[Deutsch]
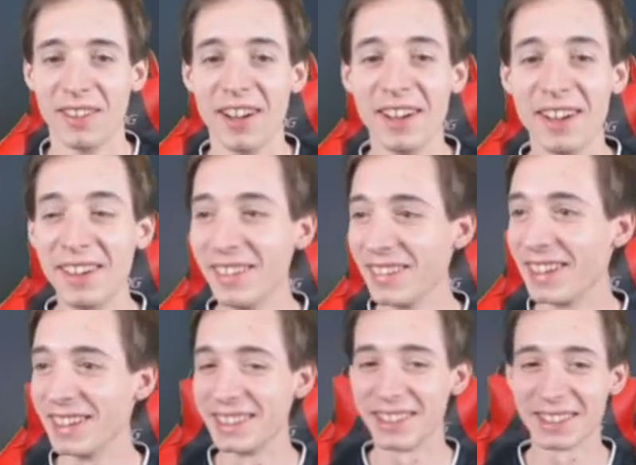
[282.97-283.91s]
dann ist
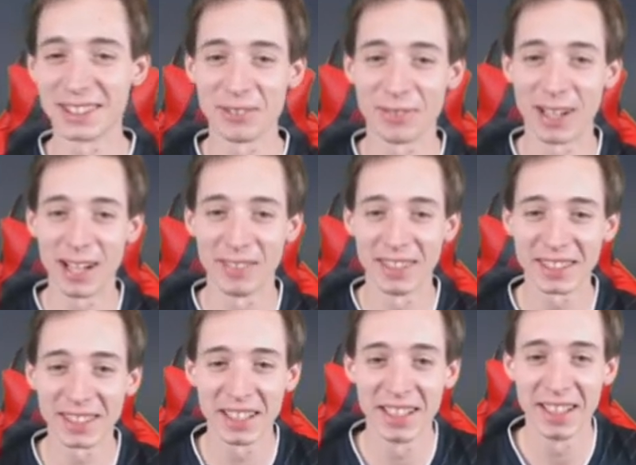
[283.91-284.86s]
es die Farmers.
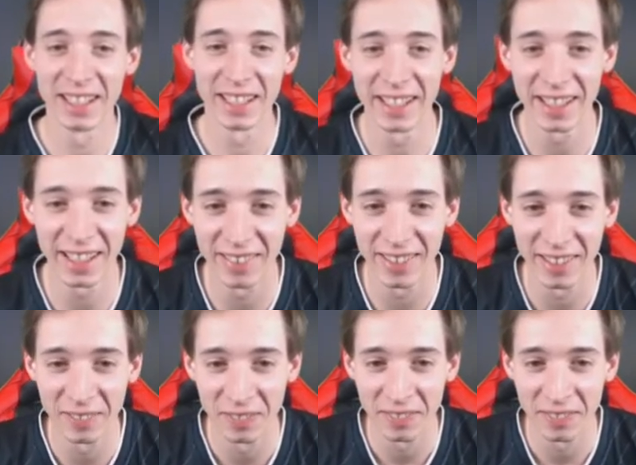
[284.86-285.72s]
Hey, aber...